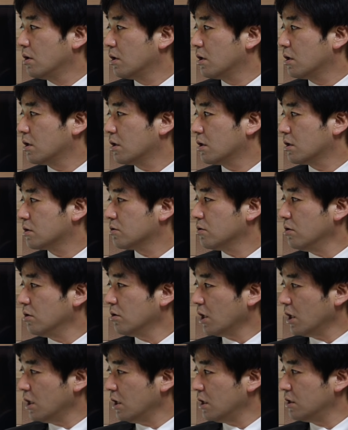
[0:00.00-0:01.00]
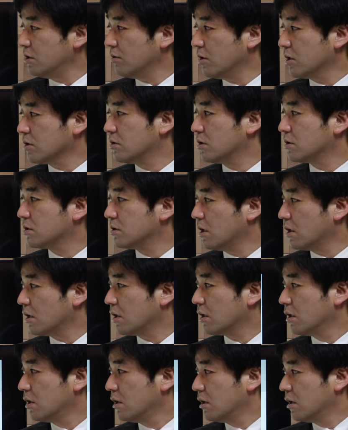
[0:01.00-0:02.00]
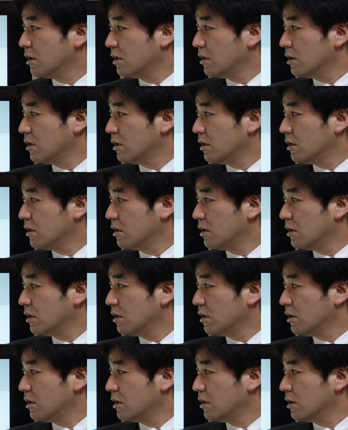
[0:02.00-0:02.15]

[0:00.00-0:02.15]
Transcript: えその彼曰くですね、